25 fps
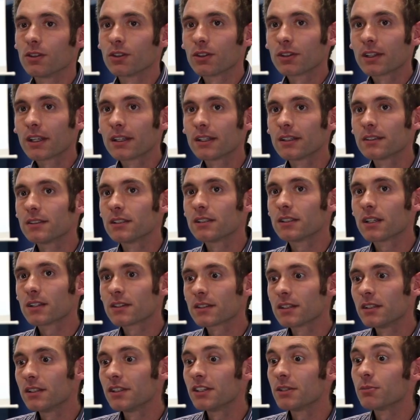sondern dass sie
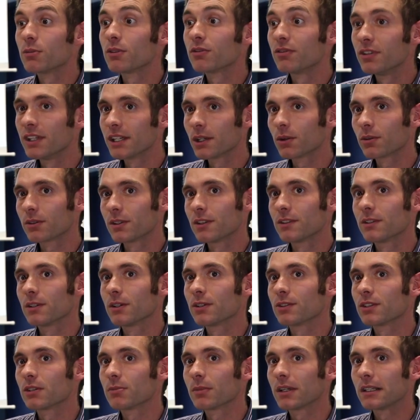tatsächlich die Bewegungen, die sie
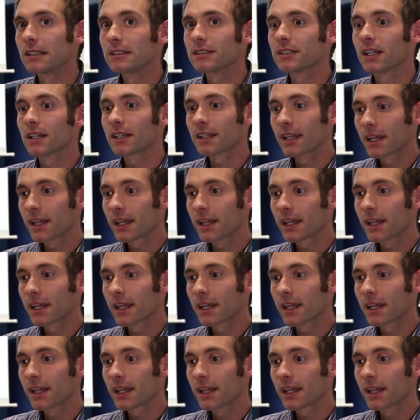aus dem Alltag